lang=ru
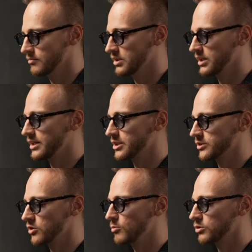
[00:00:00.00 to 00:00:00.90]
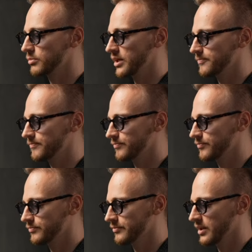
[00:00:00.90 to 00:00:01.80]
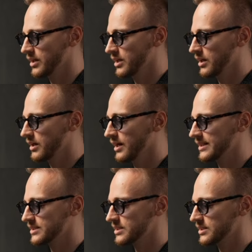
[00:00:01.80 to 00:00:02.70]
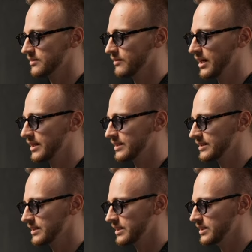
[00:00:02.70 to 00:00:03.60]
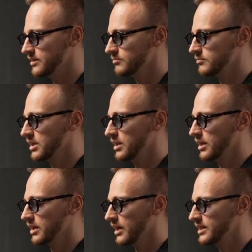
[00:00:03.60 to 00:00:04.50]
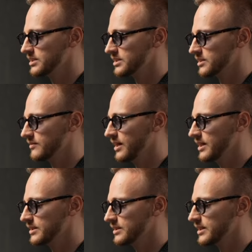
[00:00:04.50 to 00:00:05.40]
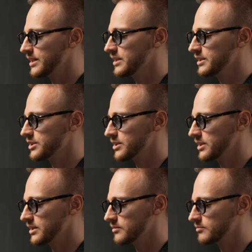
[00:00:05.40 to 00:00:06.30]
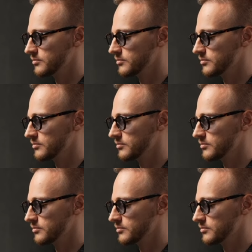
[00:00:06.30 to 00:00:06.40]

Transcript: также строим от B. Раз, два, три. Раз, два, три, четыре.